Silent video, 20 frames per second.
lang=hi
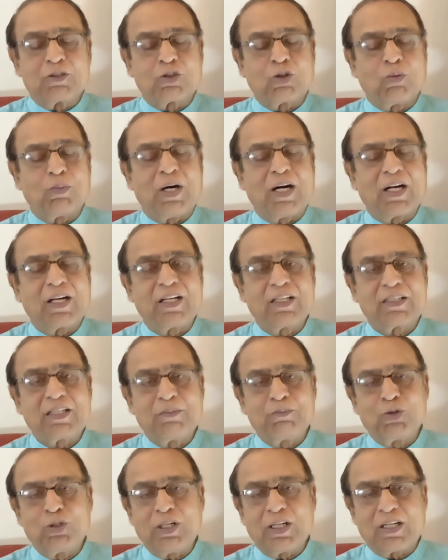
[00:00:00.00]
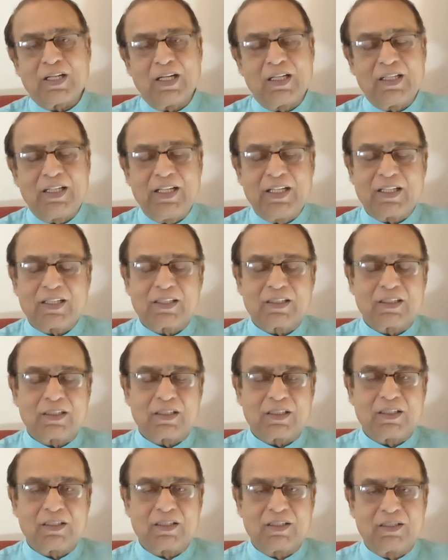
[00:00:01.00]
सौभाग्य से मुझे कल एक
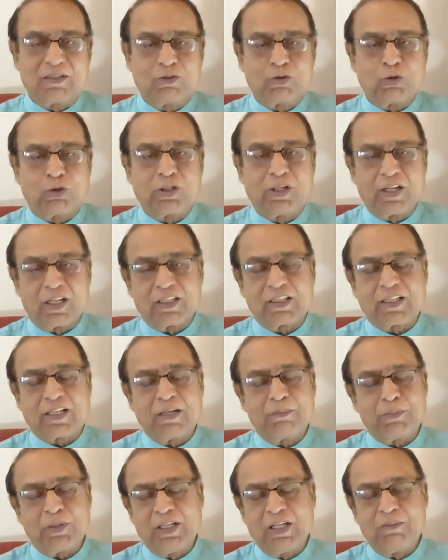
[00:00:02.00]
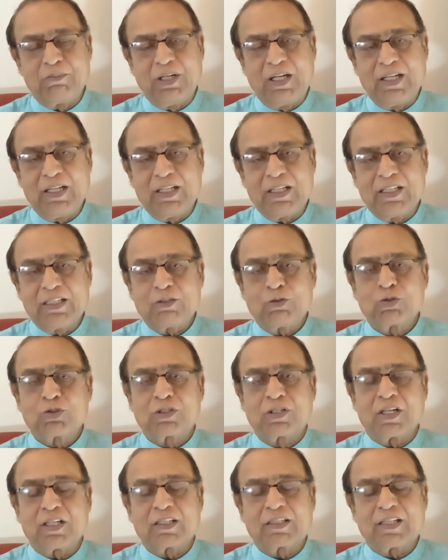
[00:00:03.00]
कुछ ग्रंथ के पन्ने मिले हैं
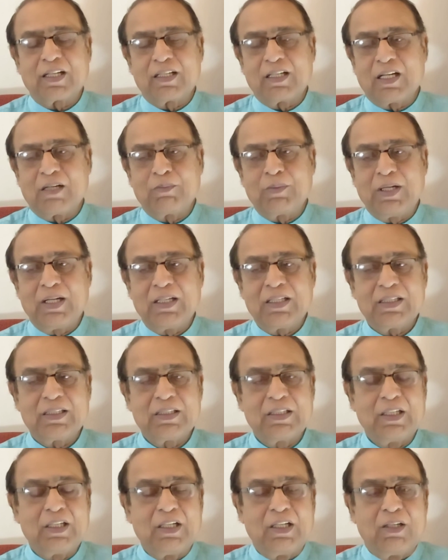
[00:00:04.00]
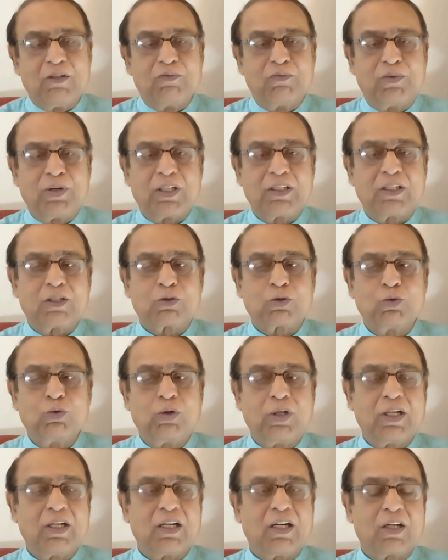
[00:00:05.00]
उस ग्रंथ का नाम है वृद्ध
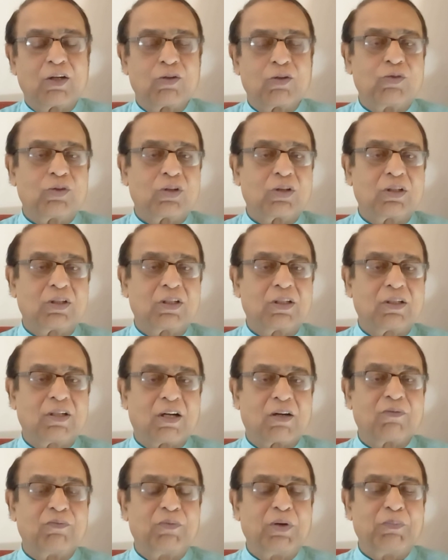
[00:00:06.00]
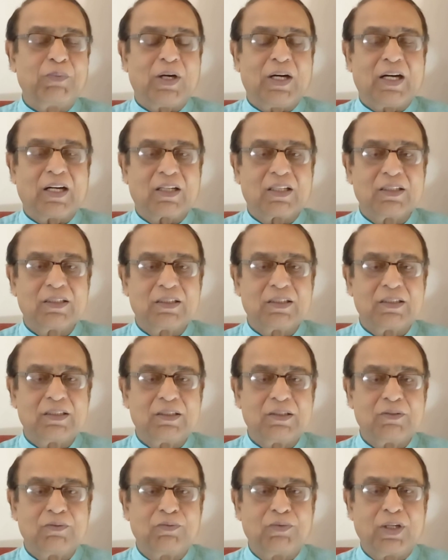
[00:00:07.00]
सूर्य अरुण कर्म विपाक
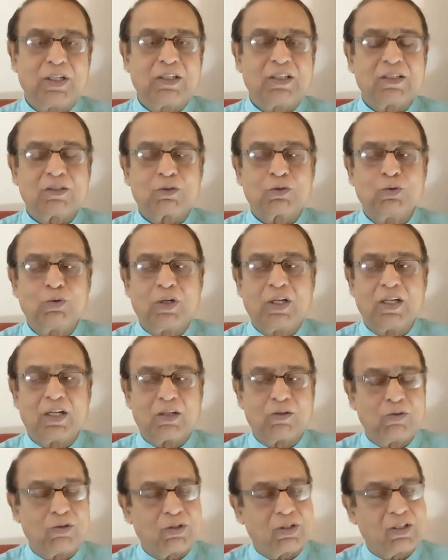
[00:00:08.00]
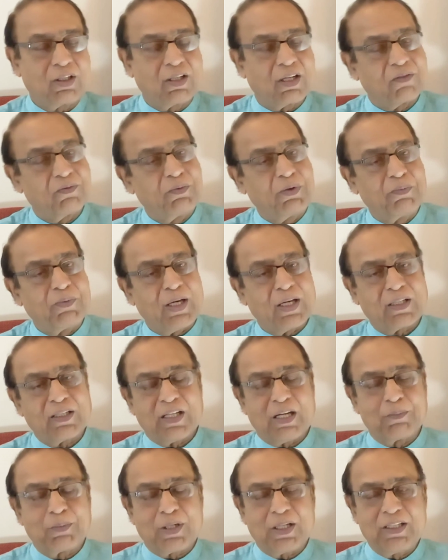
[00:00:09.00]
वृद्ध सूर्य अरुण कर्म विपाक
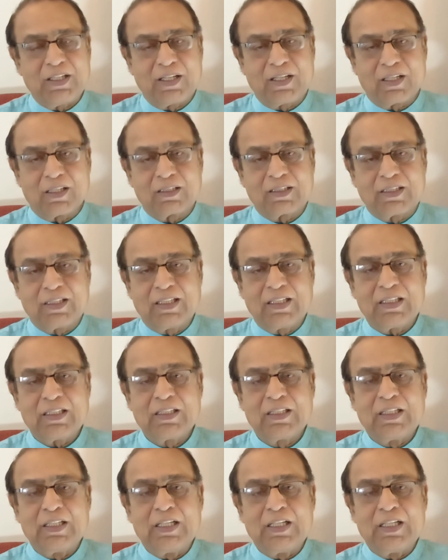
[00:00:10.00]
नाम का ये ग्रंथ है